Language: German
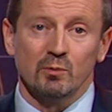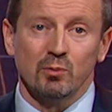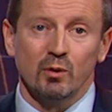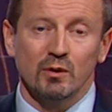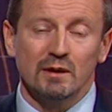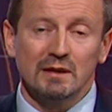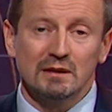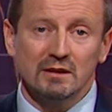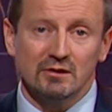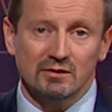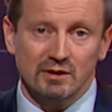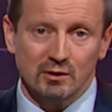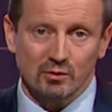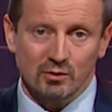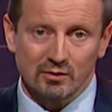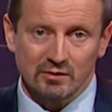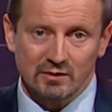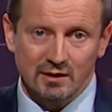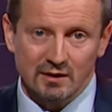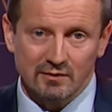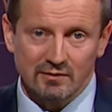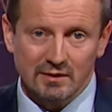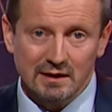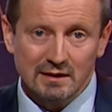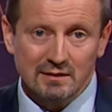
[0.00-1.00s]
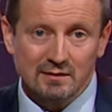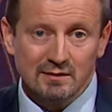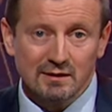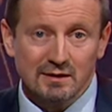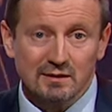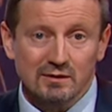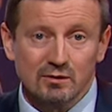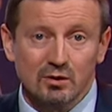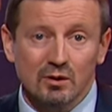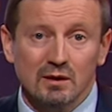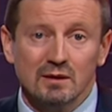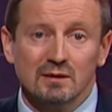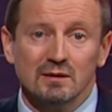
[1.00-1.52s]
und politische
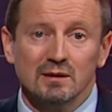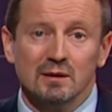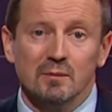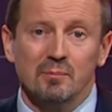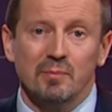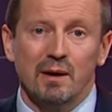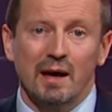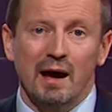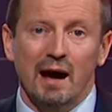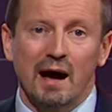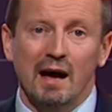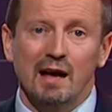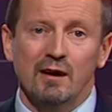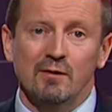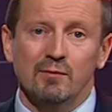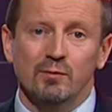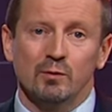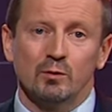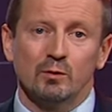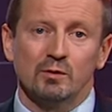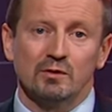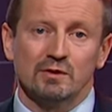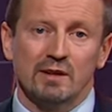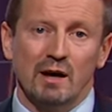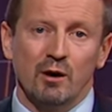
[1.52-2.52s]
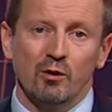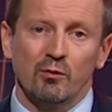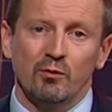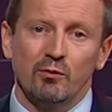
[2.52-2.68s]
Konsequenzen, sondern beeinflusste